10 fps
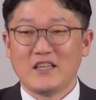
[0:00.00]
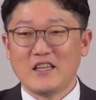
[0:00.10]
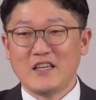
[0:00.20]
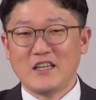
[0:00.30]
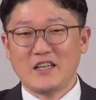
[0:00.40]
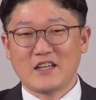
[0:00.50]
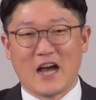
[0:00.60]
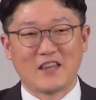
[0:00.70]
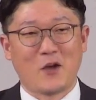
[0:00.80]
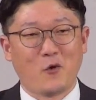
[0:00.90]
이
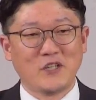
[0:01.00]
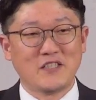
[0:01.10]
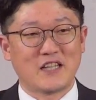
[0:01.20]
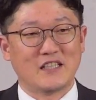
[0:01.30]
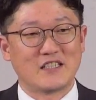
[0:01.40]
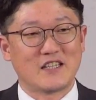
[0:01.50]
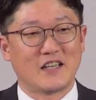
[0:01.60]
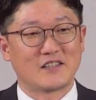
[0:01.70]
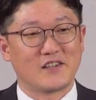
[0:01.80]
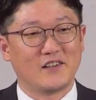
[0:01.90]
가나 혼인
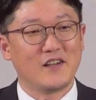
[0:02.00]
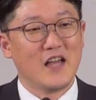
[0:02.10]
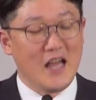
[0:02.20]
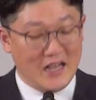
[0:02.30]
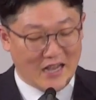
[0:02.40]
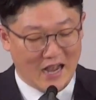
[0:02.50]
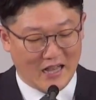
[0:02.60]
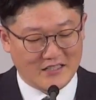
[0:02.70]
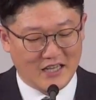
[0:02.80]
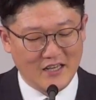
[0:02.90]
잔치에서
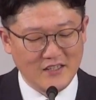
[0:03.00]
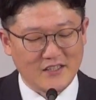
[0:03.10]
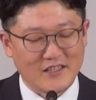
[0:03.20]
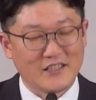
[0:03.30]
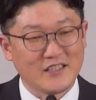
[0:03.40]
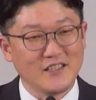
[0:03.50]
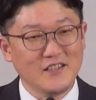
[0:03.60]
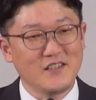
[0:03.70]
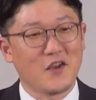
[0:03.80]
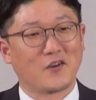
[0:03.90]
가장
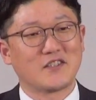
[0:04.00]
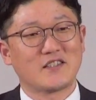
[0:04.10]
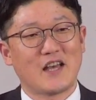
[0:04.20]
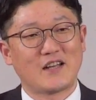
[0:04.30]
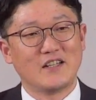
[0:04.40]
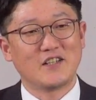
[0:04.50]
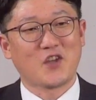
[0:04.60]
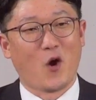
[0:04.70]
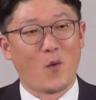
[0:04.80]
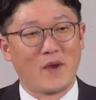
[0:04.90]
큰 역사를
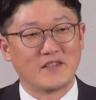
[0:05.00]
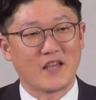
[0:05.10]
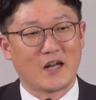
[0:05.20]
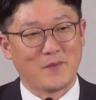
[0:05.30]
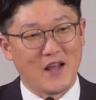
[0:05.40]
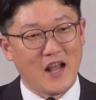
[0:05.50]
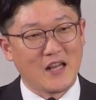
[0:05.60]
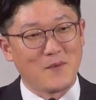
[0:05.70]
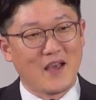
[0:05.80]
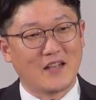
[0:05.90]
경험한 사람,
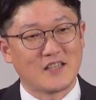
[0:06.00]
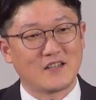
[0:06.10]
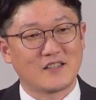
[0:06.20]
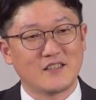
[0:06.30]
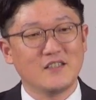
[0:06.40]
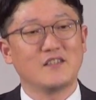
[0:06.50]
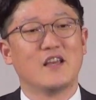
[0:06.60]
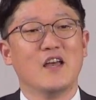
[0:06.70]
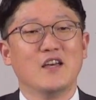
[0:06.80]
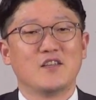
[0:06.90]
하나님의 가장 큰
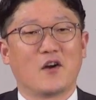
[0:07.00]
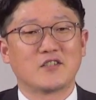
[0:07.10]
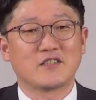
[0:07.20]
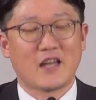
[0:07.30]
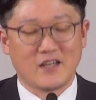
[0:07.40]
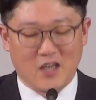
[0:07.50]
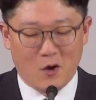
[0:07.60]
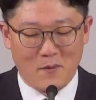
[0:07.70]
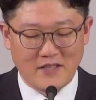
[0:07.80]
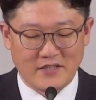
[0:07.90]
역사를
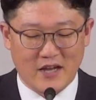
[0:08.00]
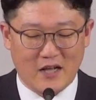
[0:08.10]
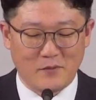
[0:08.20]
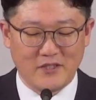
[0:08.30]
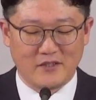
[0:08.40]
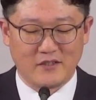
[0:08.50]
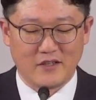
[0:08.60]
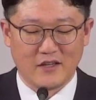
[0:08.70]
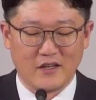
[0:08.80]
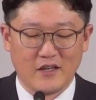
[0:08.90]
경험한 사람은
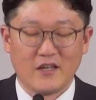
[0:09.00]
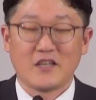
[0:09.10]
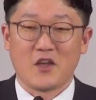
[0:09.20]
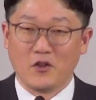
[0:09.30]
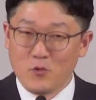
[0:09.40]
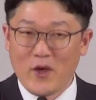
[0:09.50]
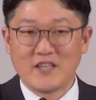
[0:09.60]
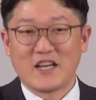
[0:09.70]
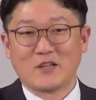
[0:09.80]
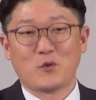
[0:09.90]

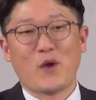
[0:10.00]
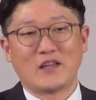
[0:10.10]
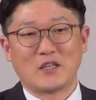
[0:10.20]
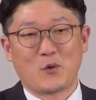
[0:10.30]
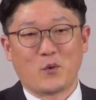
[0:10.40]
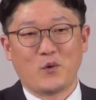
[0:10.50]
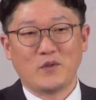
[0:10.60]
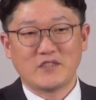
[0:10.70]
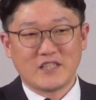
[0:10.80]
연회장도 아니고